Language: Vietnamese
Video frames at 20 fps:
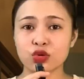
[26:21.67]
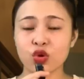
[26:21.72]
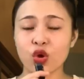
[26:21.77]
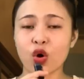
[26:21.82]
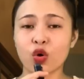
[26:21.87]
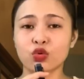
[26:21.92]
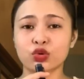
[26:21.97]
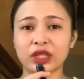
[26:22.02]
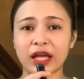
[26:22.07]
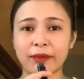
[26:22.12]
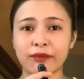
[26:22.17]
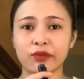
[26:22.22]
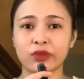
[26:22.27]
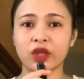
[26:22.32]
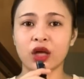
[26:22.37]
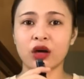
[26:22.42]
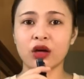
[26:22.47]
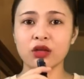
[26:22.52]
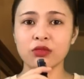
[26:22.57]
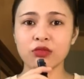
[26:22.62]
vô tâm
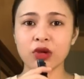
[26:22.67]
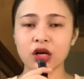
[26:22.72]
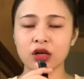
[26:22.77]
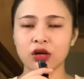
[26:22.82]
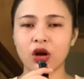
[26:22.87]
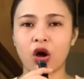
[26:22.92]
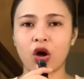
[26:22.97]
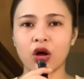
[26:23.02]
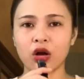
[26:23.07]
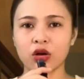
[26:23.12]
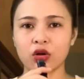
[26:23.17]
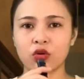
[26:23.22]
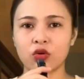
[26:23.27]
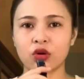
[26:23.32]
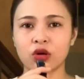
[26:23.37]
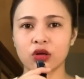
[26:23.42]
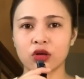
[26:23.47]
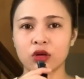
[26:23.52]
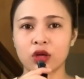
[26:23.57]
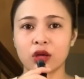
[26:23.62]
tới mức đó
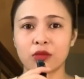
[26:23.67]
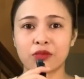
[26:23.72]
luôn á.